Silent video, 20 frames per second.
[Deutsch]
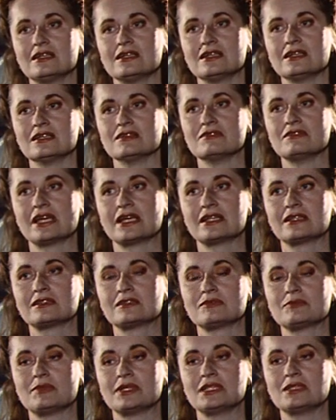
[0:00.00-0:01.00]
Äh, während
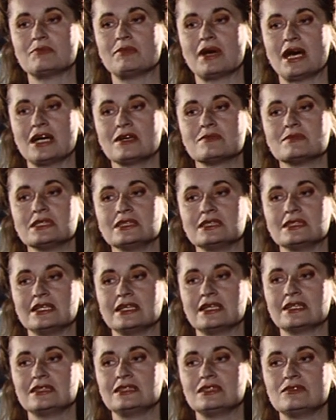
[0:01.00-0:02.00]
bei der Bachmann die
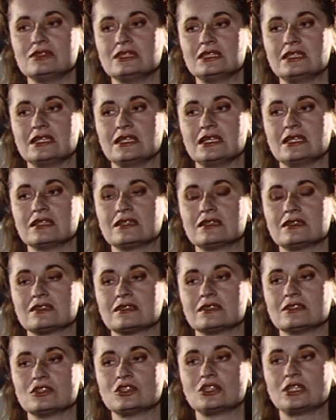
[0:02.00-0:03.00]
Negativität
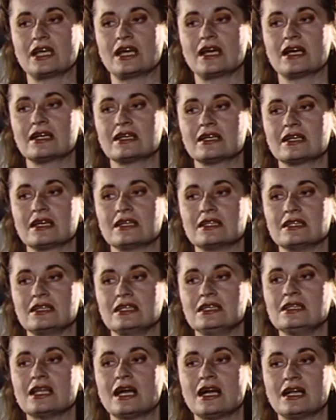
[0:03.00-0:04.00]
äh, stärker eine
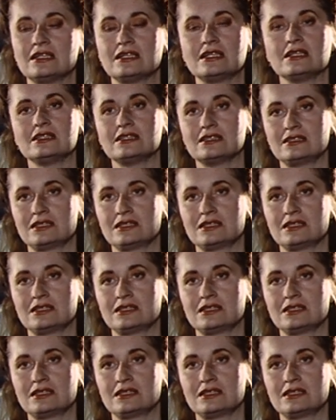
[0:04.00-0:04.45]
inhaltlich